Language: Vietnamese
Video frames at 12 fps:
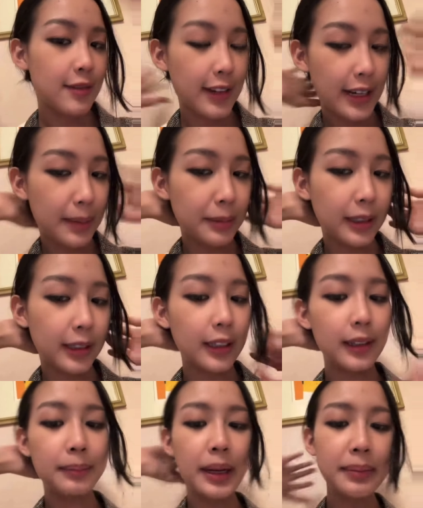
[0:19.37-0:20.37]
về Nam Cần
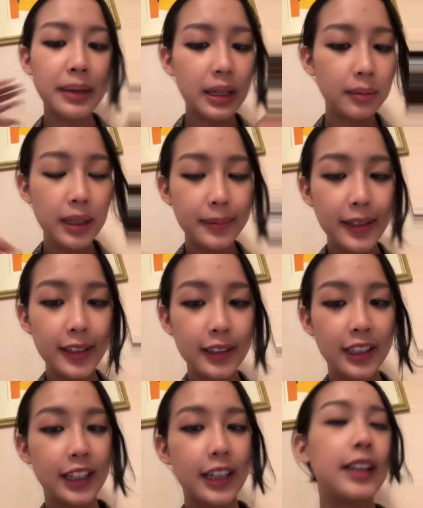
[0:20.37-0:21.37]
Thơ maybe maybe
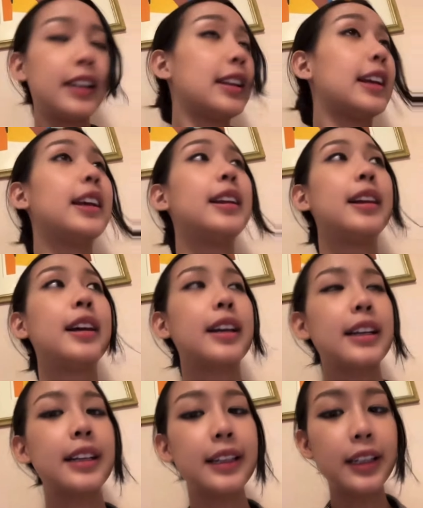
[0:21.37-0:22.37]
chị tại vì lần
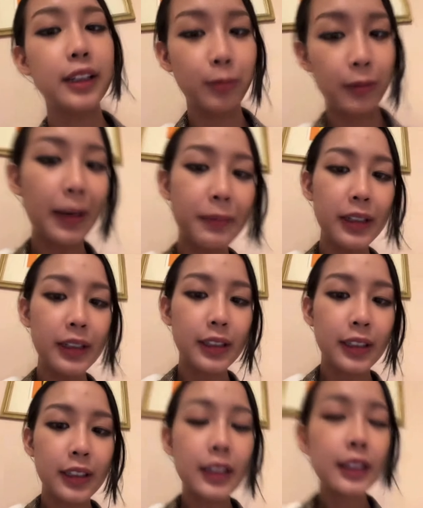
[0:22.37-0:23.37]
này chị đi cũng gấp á
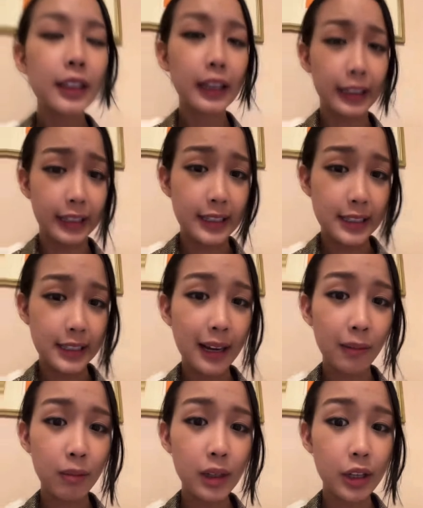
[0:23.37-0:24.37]
nên là chị sẽ
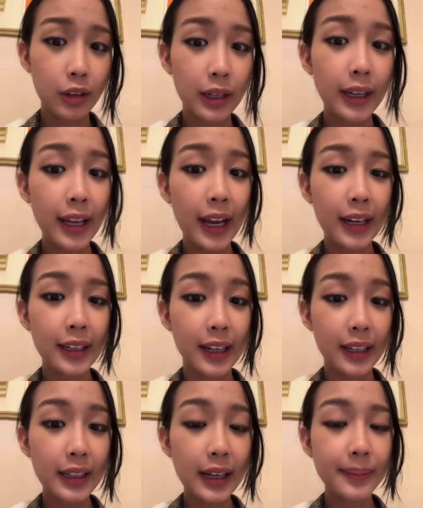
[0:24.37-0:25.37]
không có nhiều thời gian
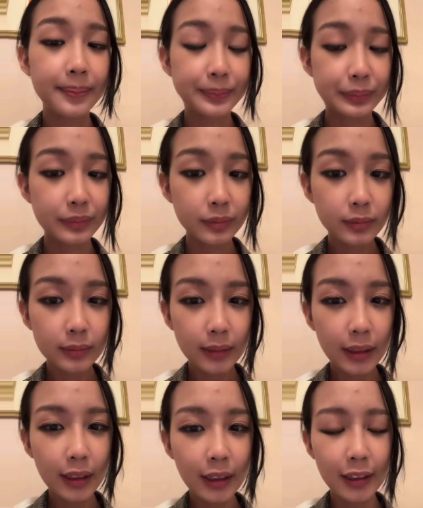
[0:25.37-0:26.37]
để um,
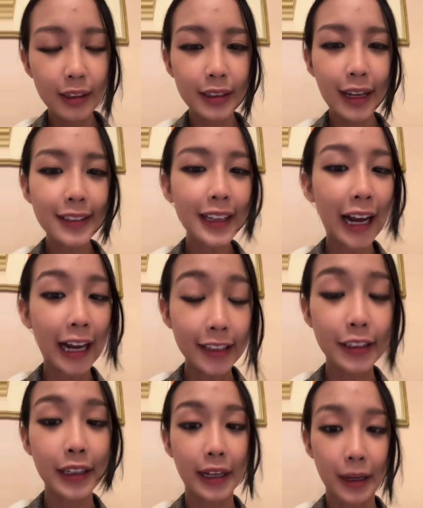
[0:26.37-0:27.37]
uh, ghé tất cả
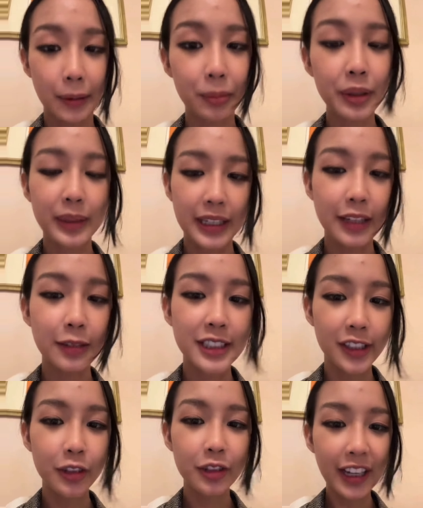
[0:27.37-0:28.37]
các trường đại học nhưng mà chị cũng
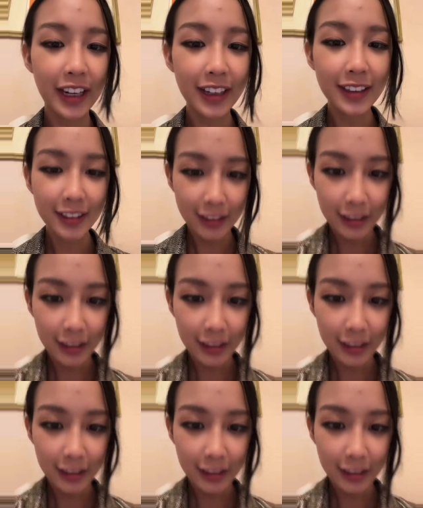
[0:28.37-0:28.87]
sẽ cố gắng